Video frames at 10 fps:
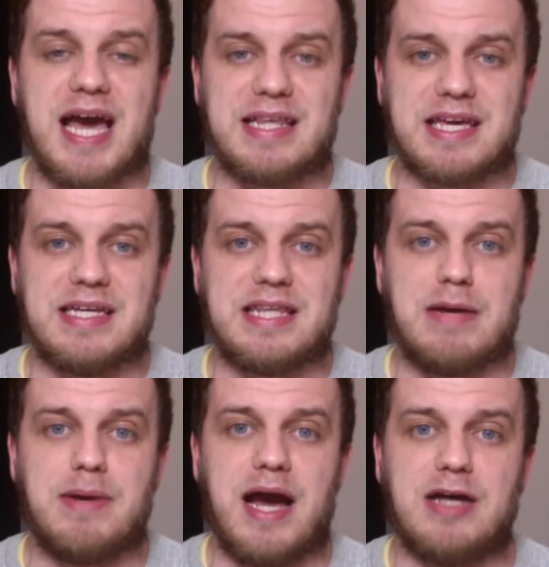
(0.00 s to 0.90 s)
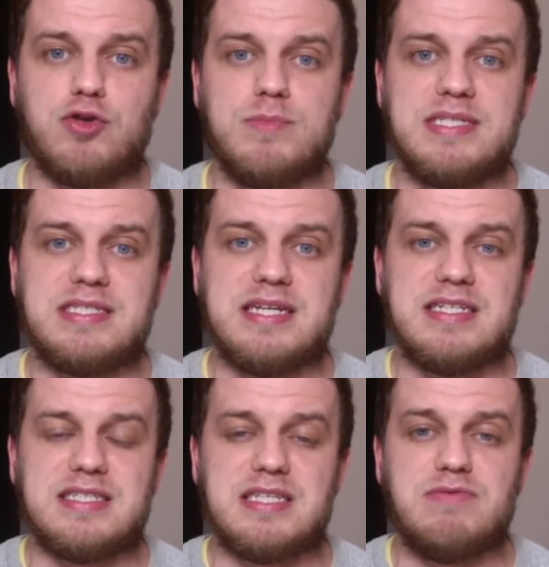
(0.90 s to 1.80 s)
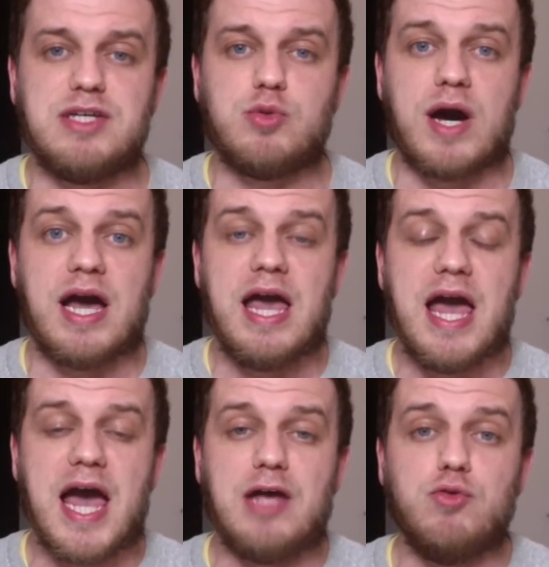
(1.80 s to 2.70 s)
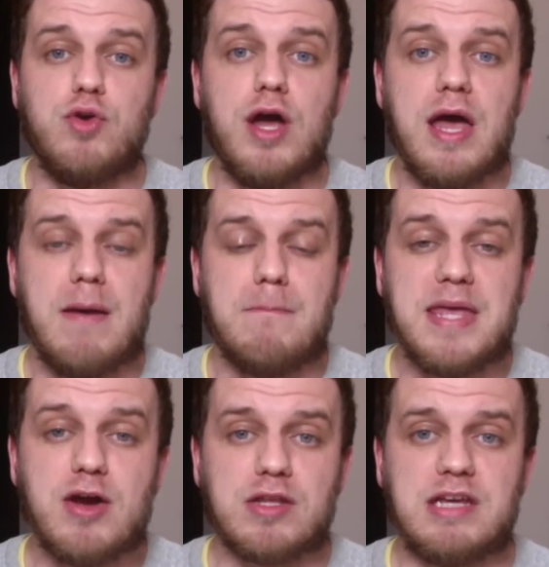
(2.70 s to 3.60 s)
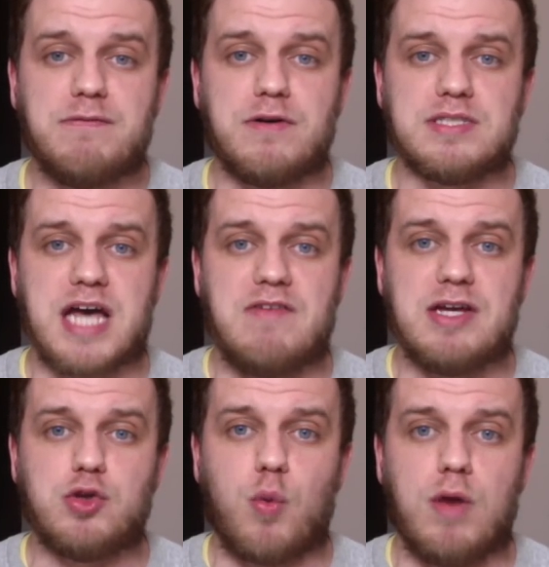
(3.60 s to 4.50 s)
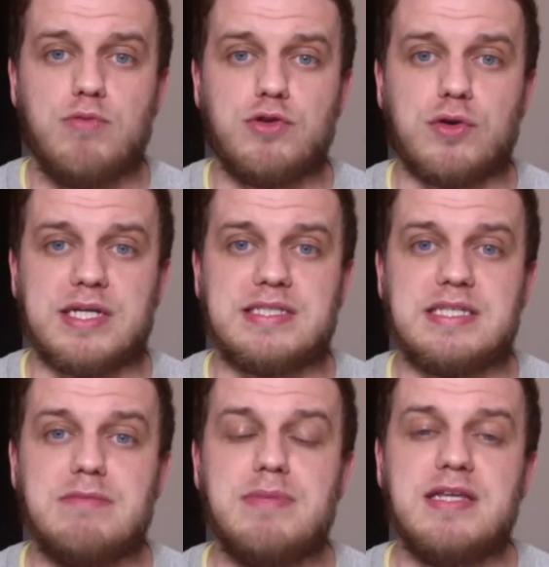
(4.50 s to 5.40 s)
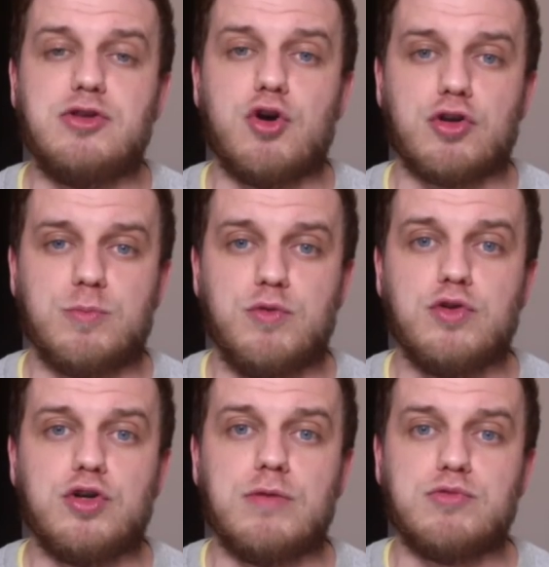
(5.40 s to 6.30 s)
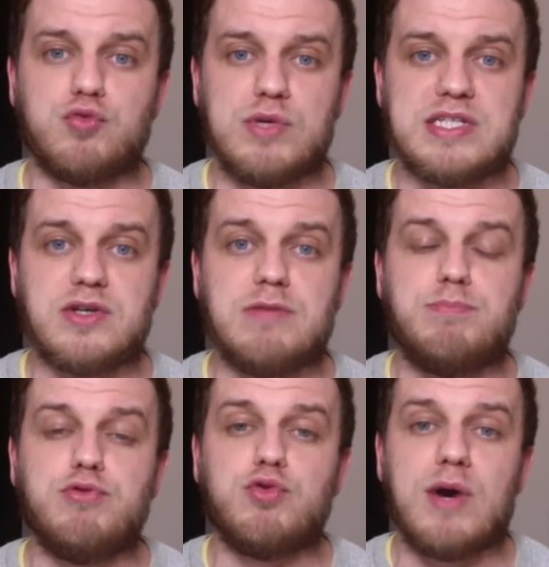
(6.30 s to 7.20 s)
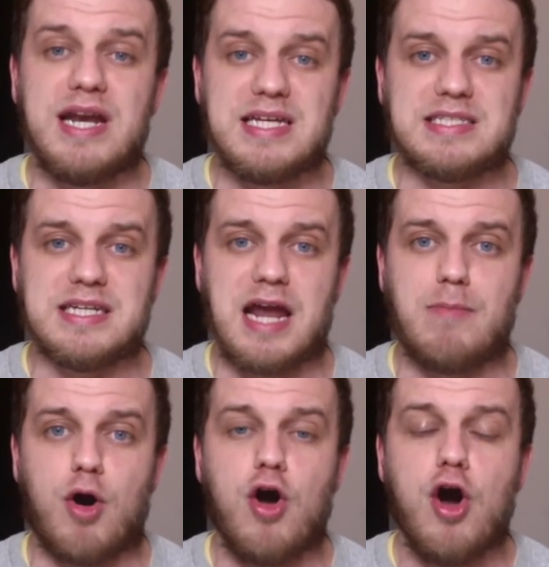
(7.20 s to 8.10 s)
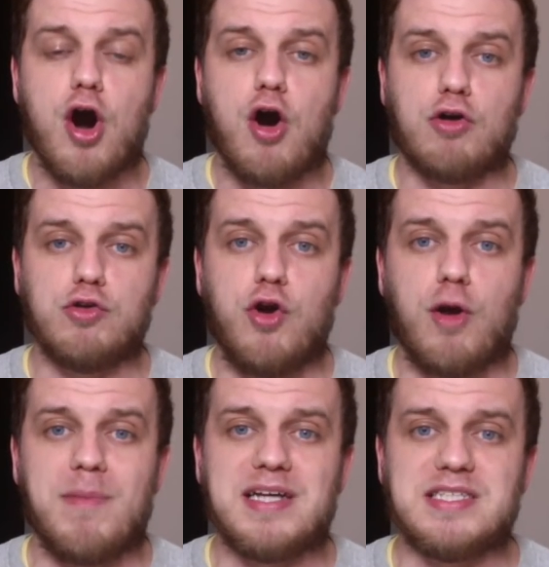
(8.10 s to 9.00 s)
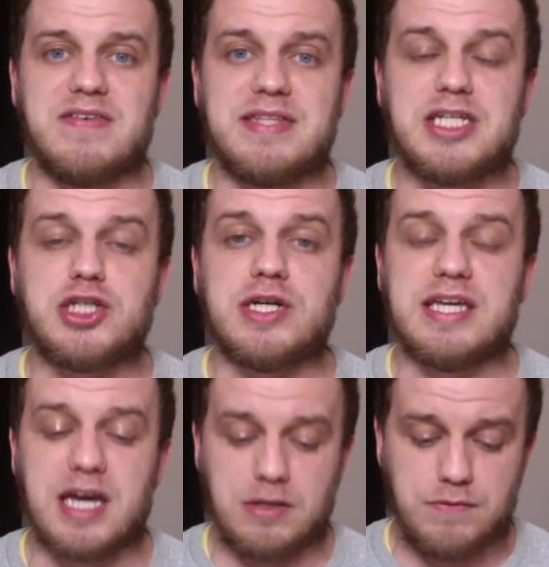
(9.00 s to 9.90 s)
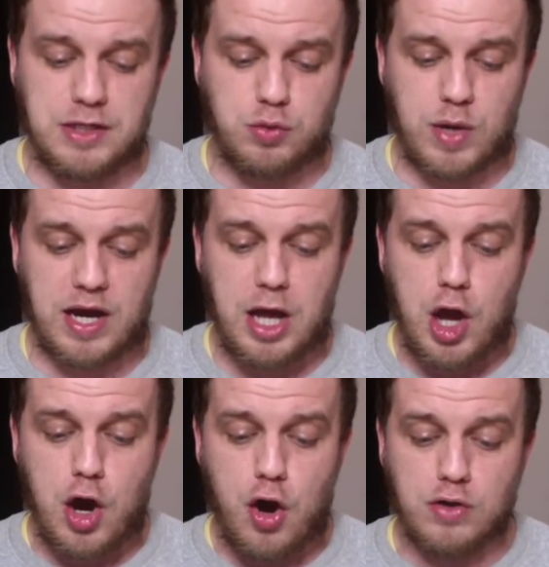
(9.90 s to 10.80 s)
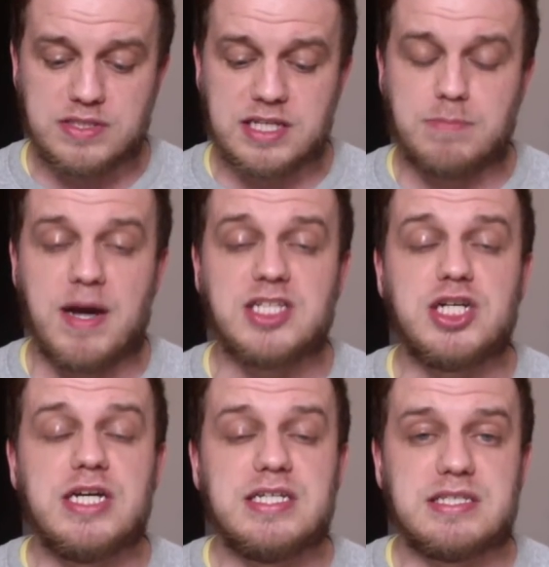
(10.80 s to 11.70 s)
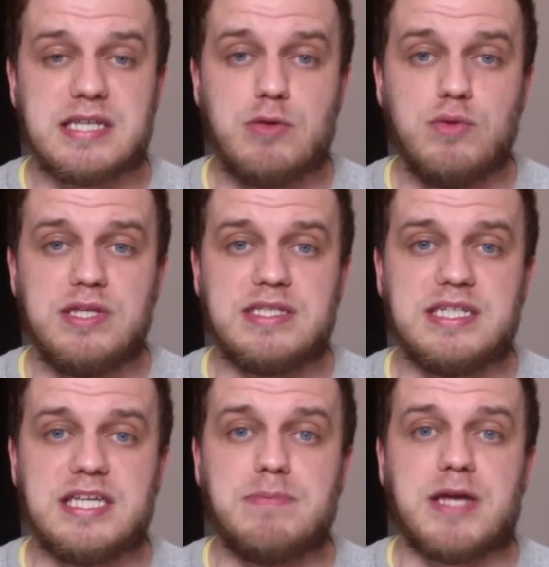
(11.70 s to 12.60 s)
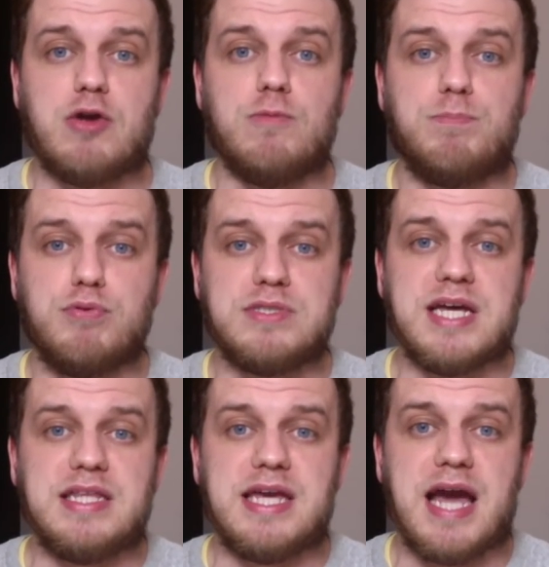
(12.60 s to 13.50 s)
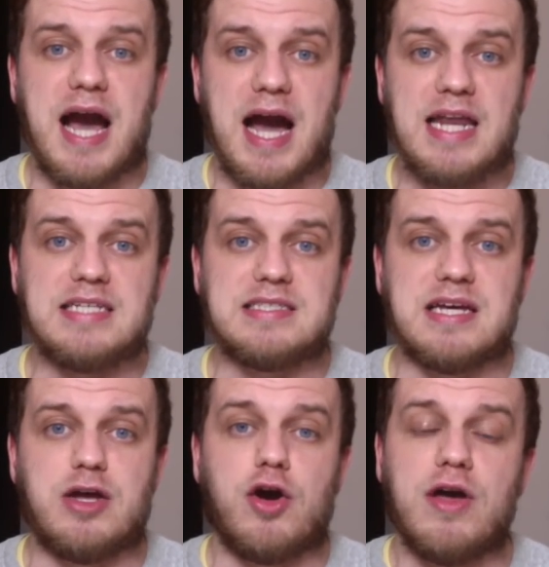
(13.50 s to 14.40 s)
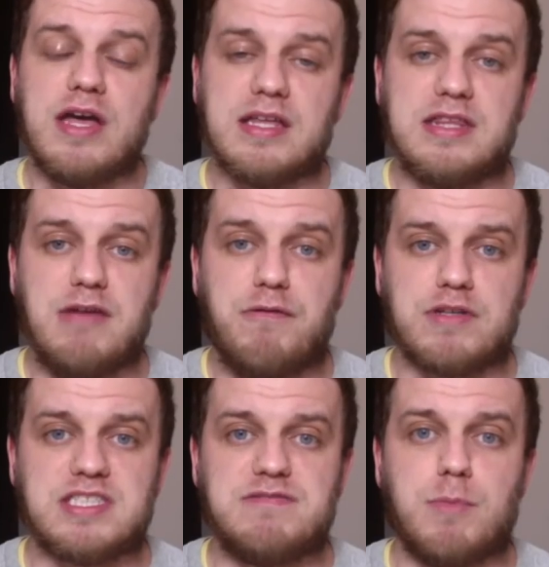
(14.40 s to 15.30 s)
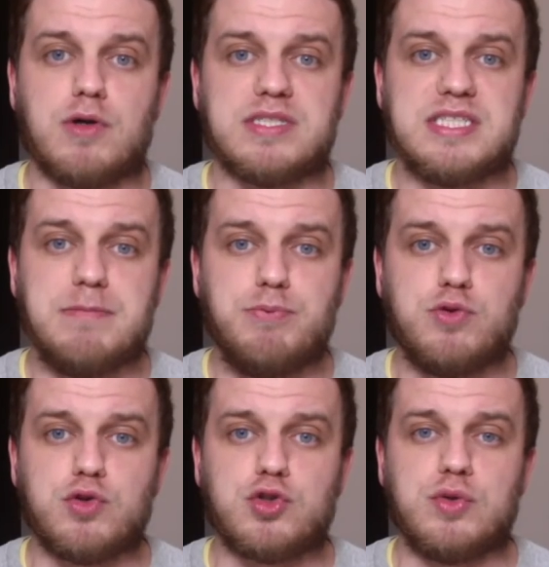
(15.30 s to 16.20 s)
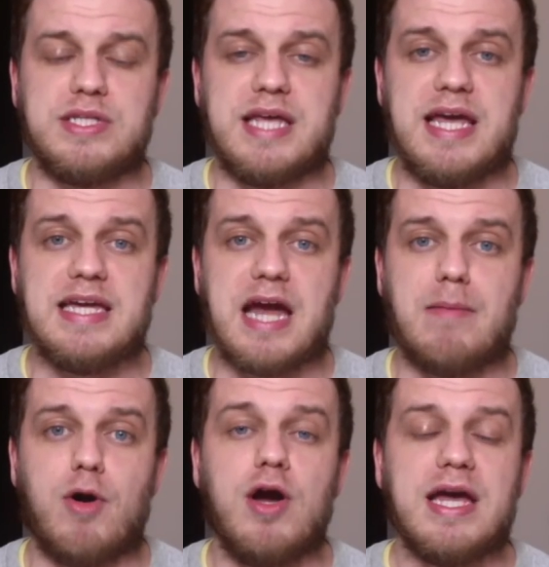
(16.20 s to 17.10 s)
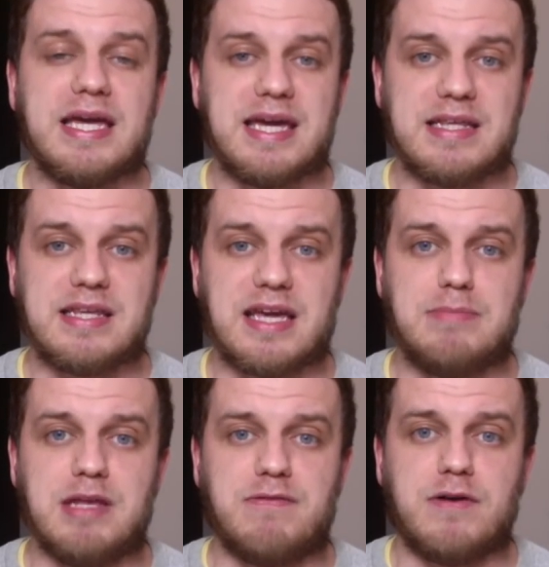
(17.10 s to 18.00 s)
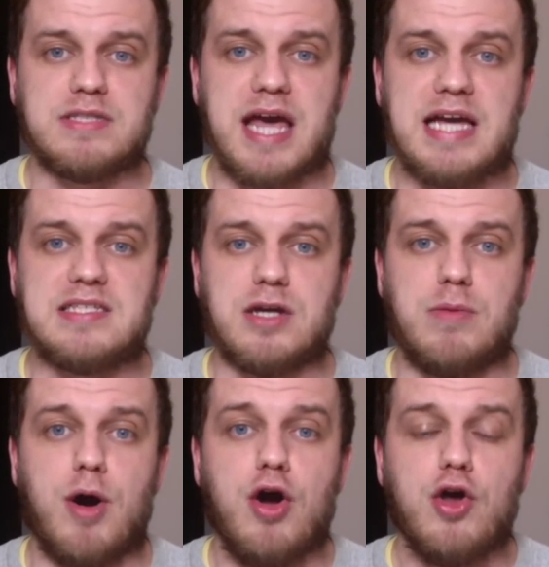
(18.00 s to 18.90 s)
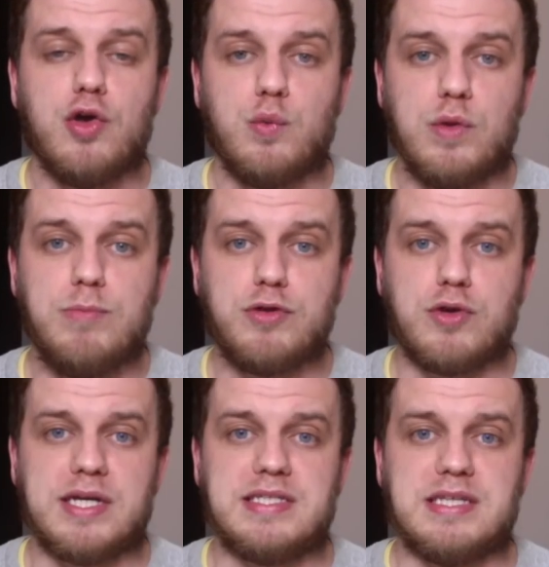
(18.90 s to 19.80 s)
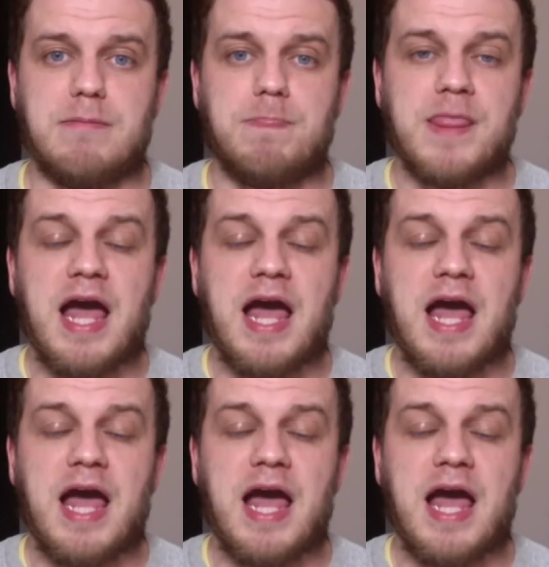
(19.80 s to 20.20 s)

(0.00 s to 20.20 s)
intraitable à domicile, 6 victoires, un nul, meilleure défense avec 3 buts encaissés, mais Dortmund comme tous les ans est plutôt à l'aise également hors de leur base avec déjà 4 victoires en 7 matchs, c'est l'une des équipes qui a le plus gagné à l'extérieur. Défensivement, c'est plutôt solide également. Quatrième défense avec seulement 8 buts encaissés.